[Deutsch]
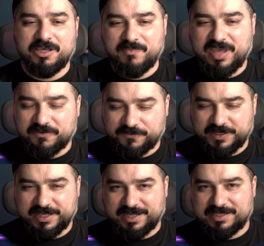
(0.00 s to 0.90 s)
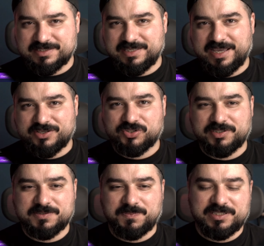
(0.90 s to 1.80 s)
mehr feier als die
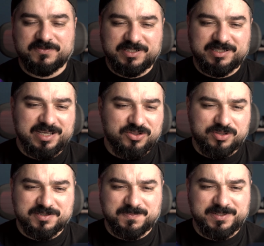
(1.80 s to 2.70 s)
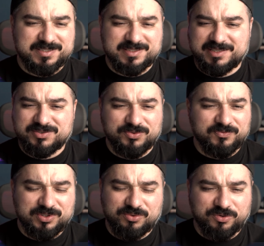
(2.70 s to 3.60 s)
Edge-Displays, weil die Edge-Displays, da ist
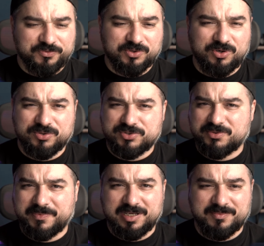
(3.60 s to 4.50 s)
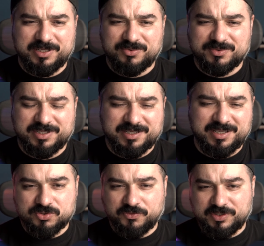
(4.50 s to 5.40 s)
irgendwie die Luft raus, so meiner Meinung nach.
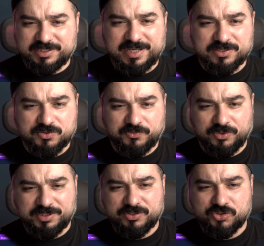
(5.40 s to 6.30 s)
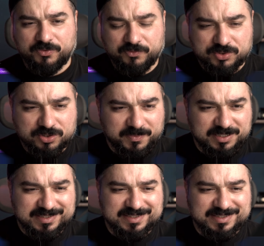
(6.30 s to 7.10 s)
So viel dazu, Freunde. Jetzt schauen wir uns nochmal die